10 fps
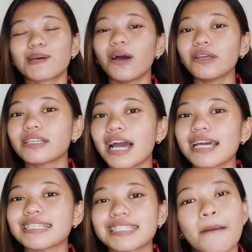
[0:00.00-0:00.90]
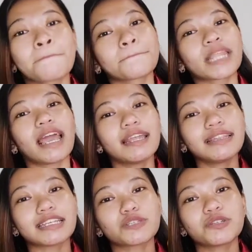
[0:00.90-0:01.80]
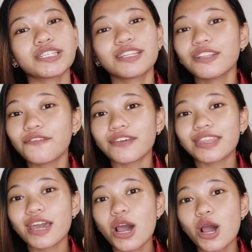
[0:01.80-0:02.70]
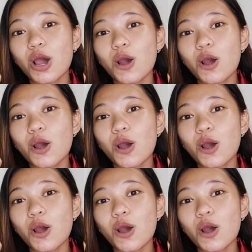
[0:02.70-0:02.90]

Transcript: So, ayun guys. And let's proceed to the video.